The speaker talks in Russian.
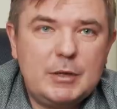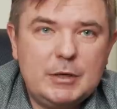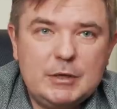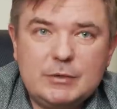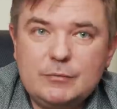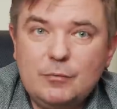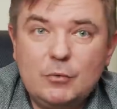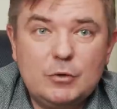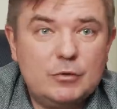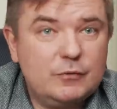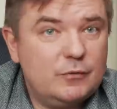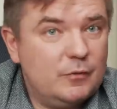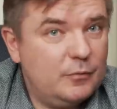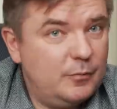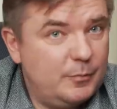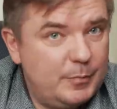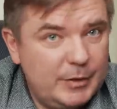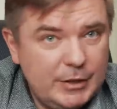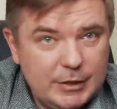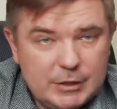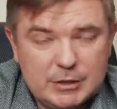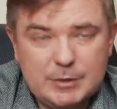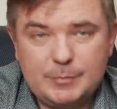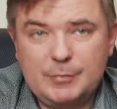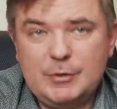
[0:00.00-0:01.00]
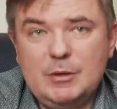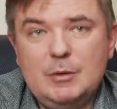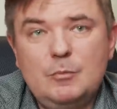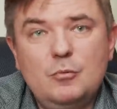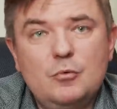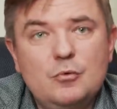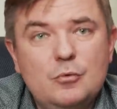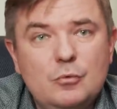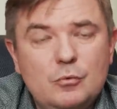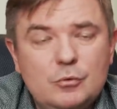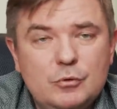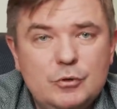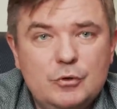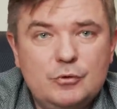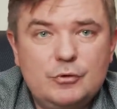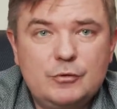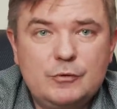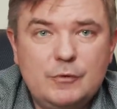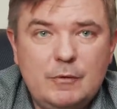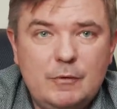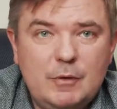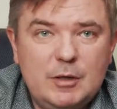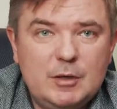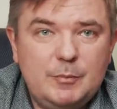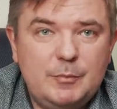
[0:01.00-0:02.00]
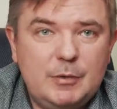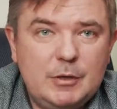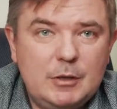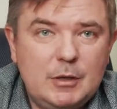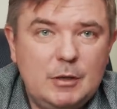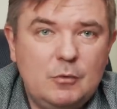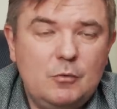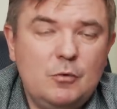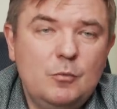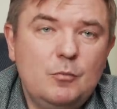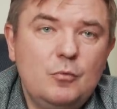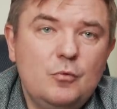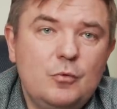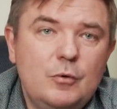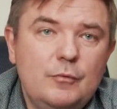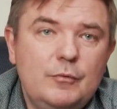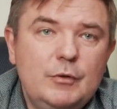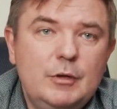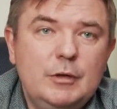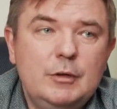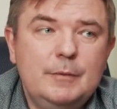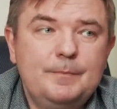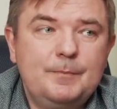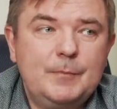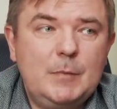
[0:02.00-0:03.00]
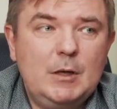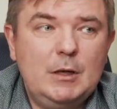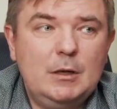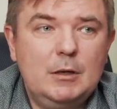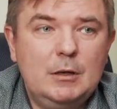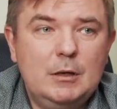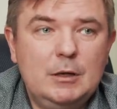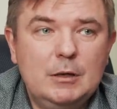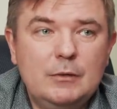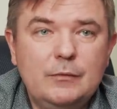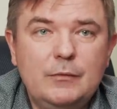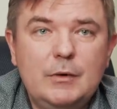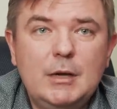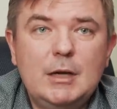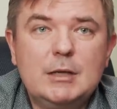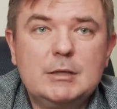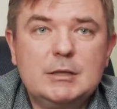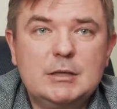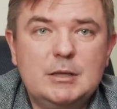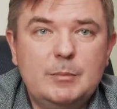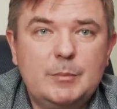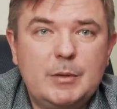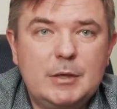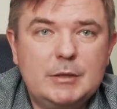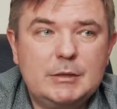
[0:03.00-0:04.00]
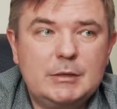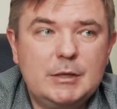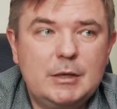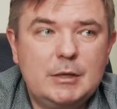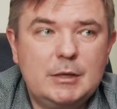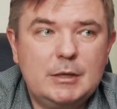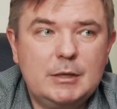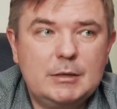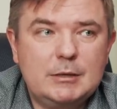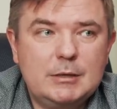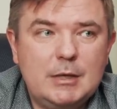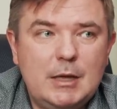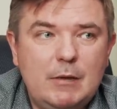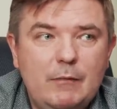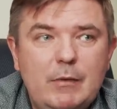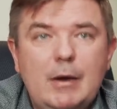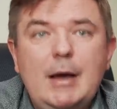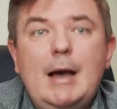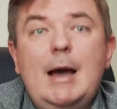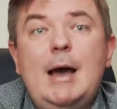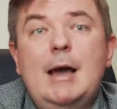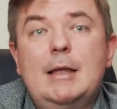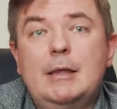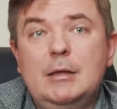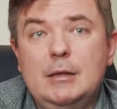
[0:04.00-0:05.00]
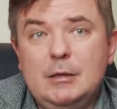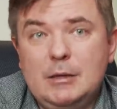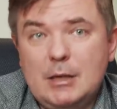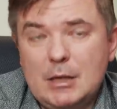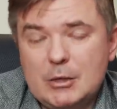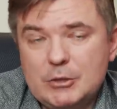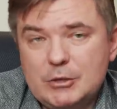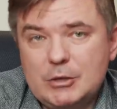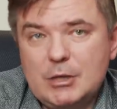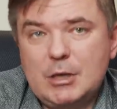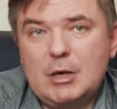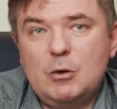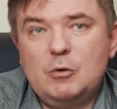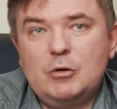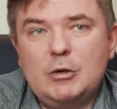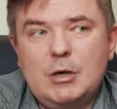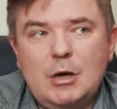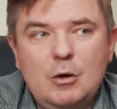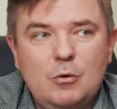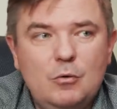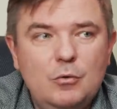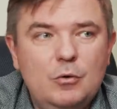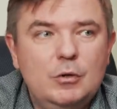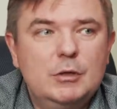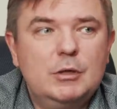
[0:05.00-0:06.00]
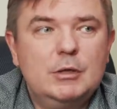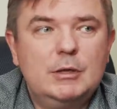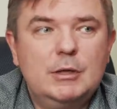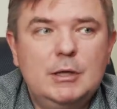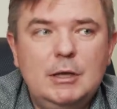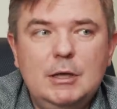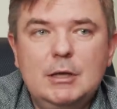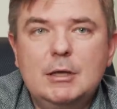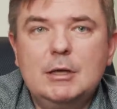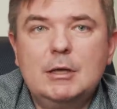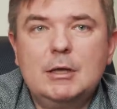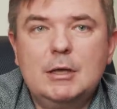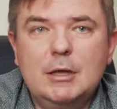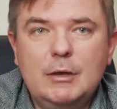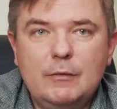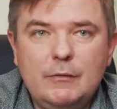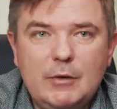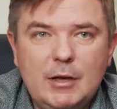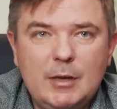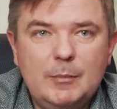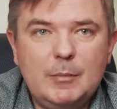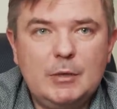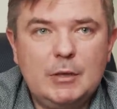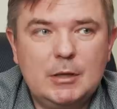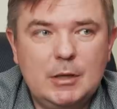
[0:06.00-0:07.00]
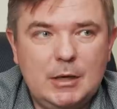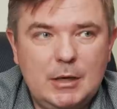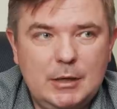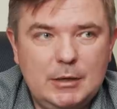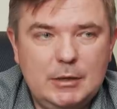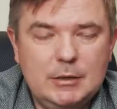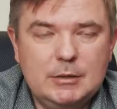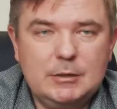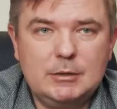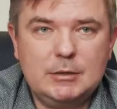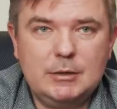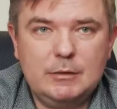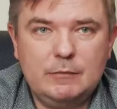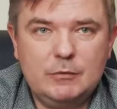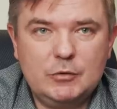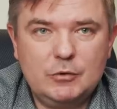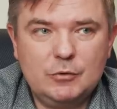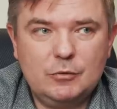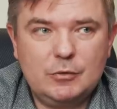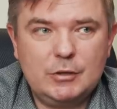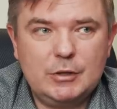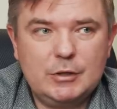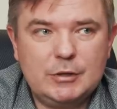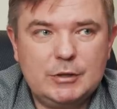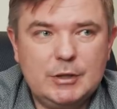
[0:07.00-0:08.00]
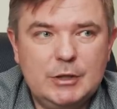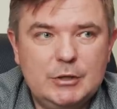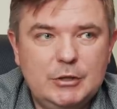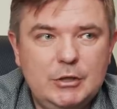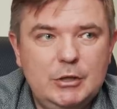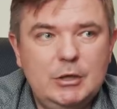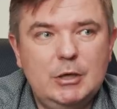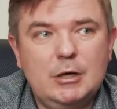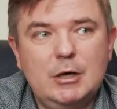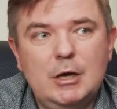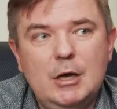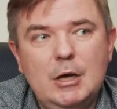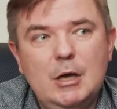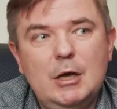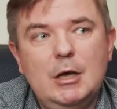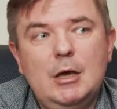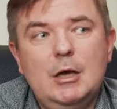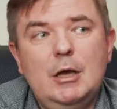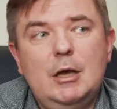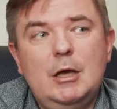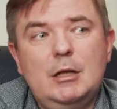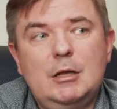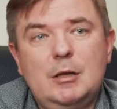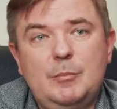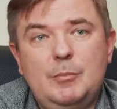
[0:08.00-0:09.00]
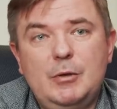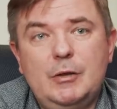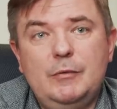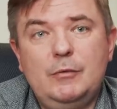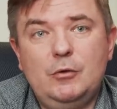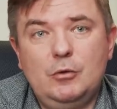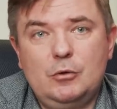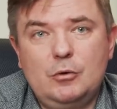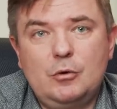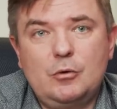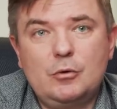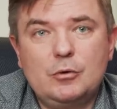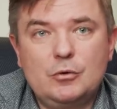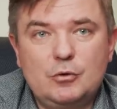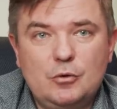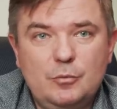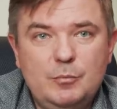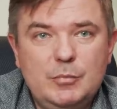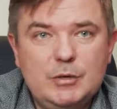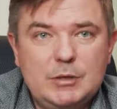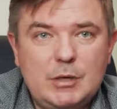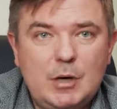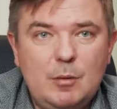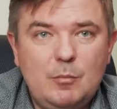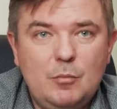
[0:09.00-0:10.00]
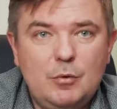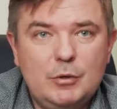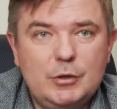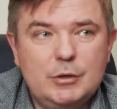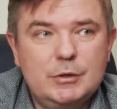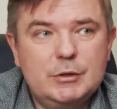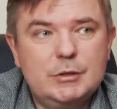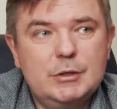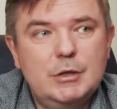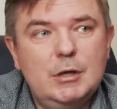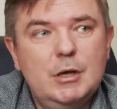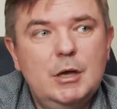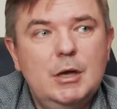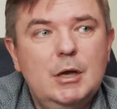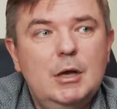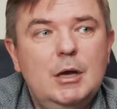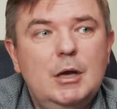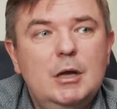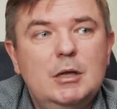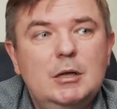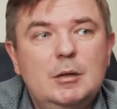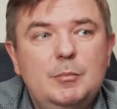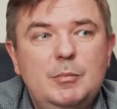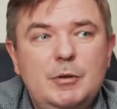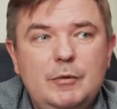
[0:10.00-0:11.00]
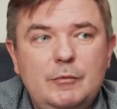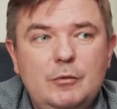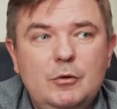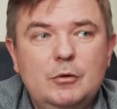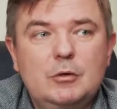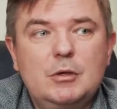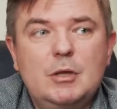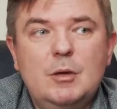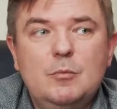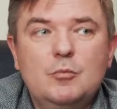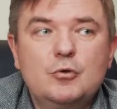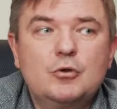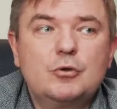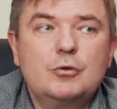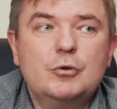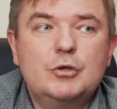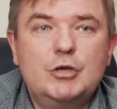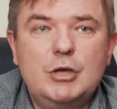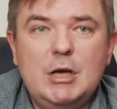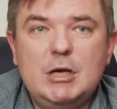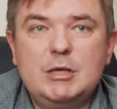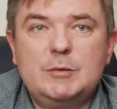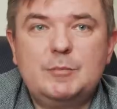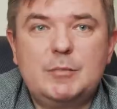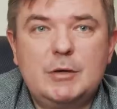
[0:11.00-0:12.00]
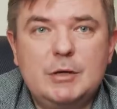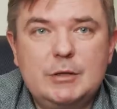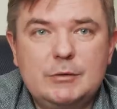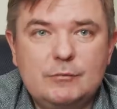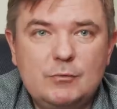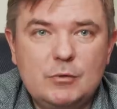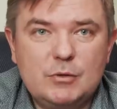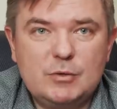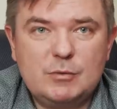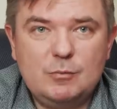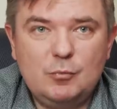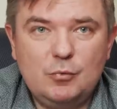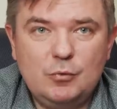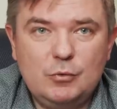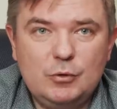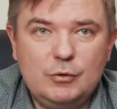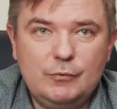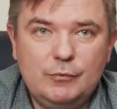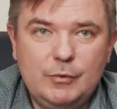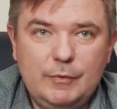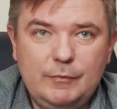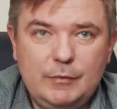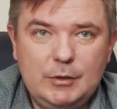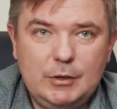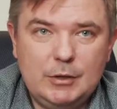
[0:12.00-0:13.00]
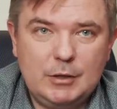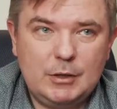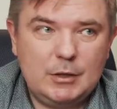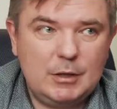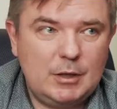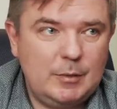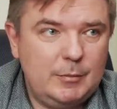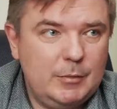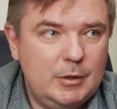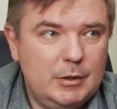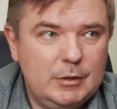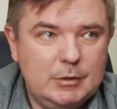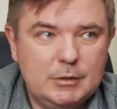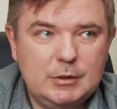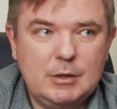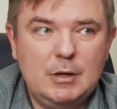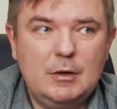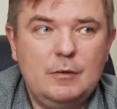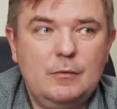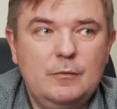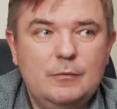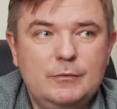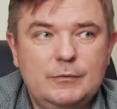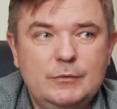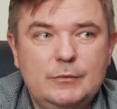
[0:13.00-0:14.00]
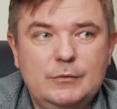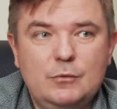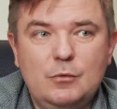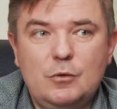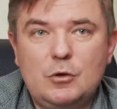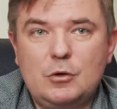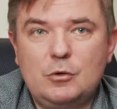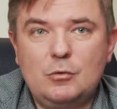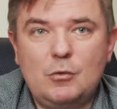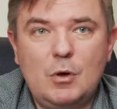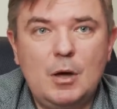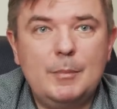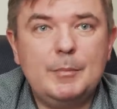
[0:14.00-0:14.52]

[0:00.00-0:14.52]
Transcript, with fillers: Производство в принципе не могут существовать при таком уровне э, инфляции процентных ставок, а они должны хоть какое-то длительное время находиться на высоких значениях. Это приведет к росту безработицы, это приведет к тому, что часть производства будет выведена, там, я не знаю, в сторону